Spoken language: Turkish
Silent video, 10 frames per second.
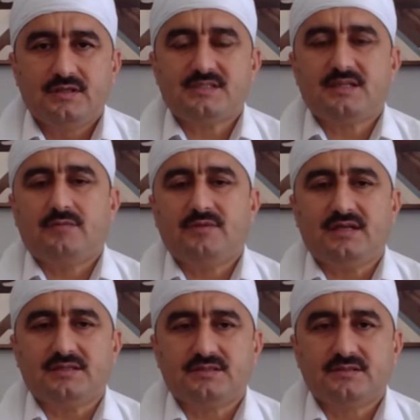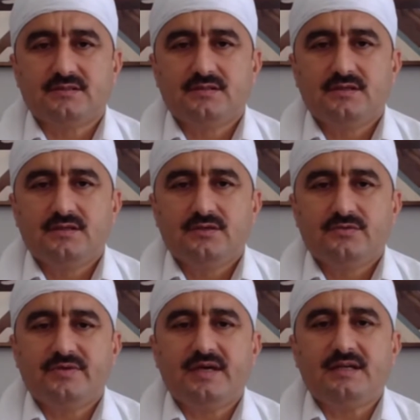İslamiyet.
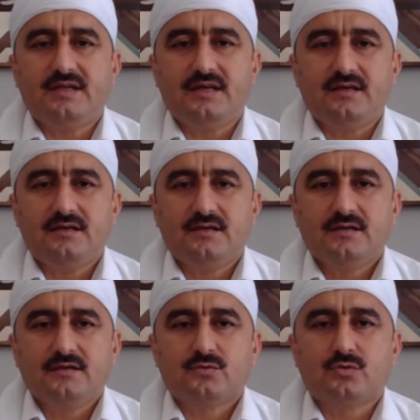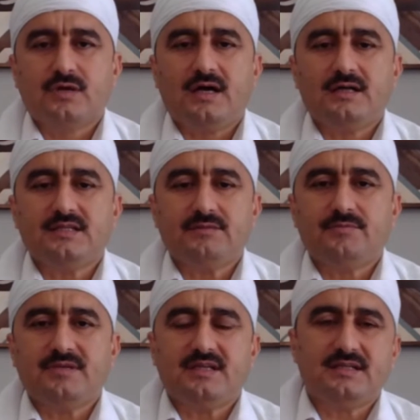Ve eline Kur'an
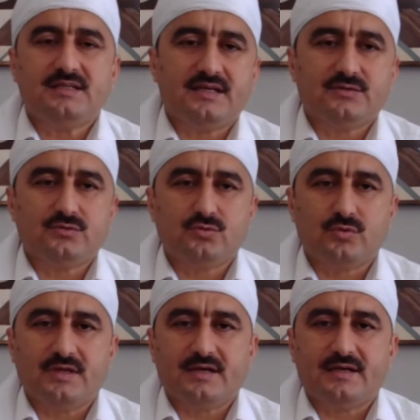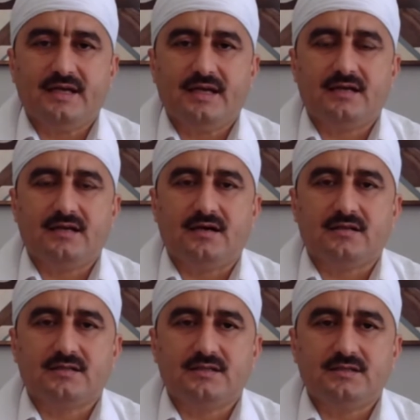gibi bir hidayet nurlarını eline
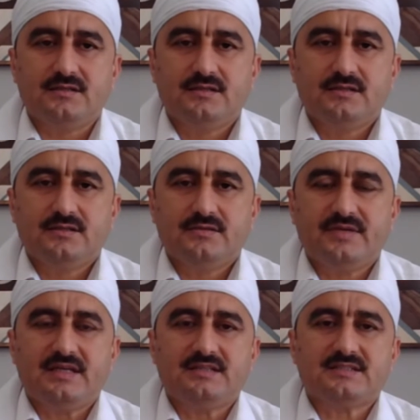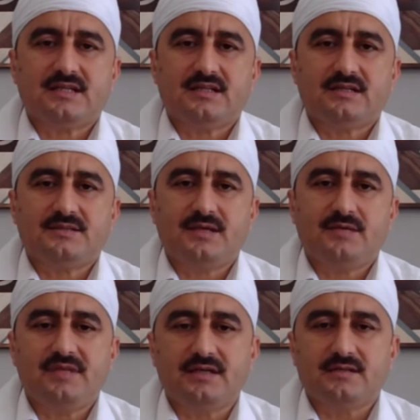aldı ve insanlığa
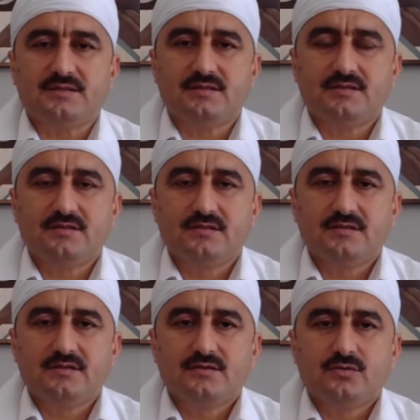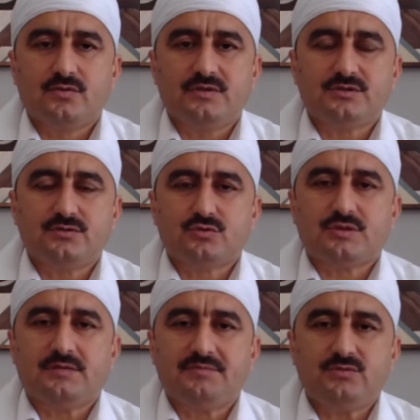tebliğ etti. Onun için
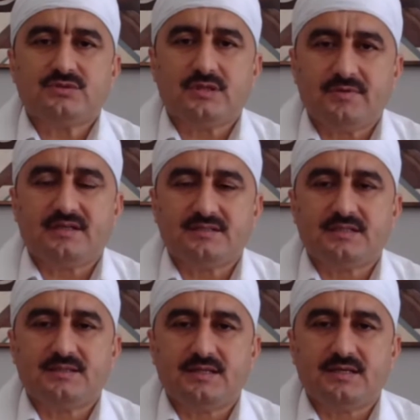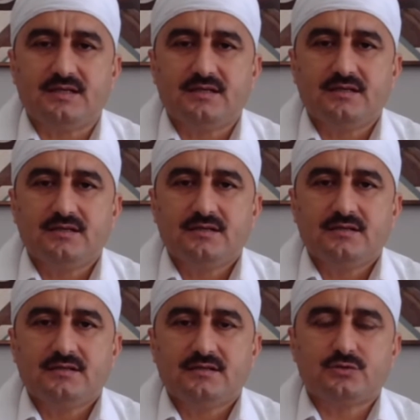Üstad Bediüzzaman Hazretleri
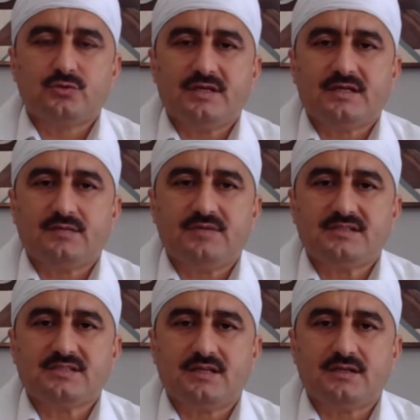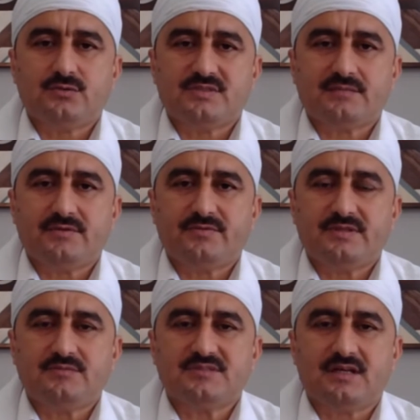Resul-i Ekrem Aleyhisselatü Vesselam
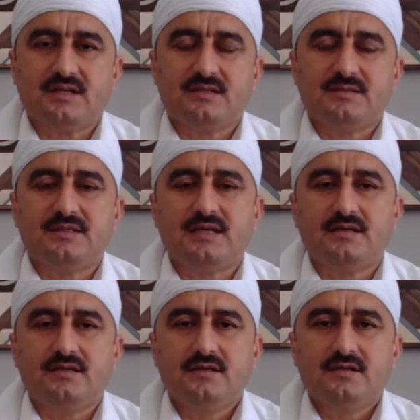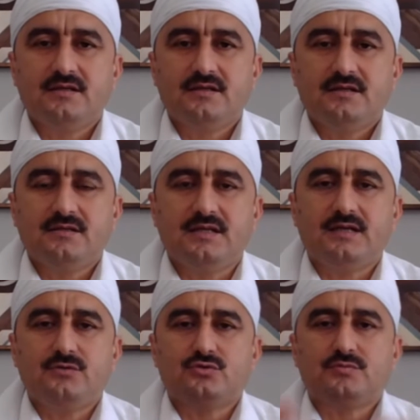Efendimiz'i anlatırken
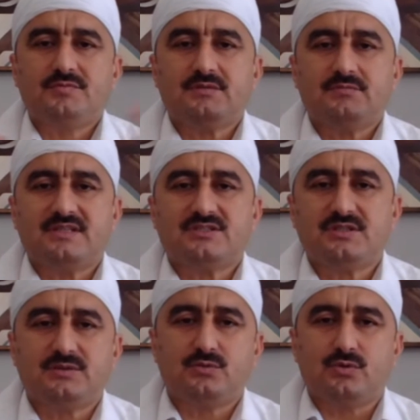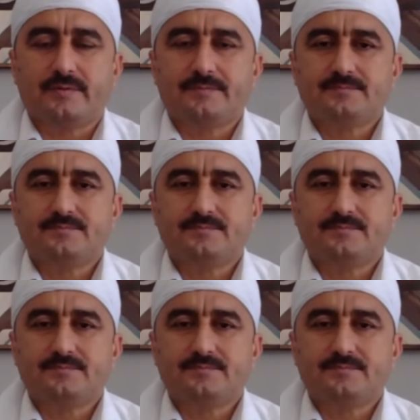yeryüzü bir mescit diyor.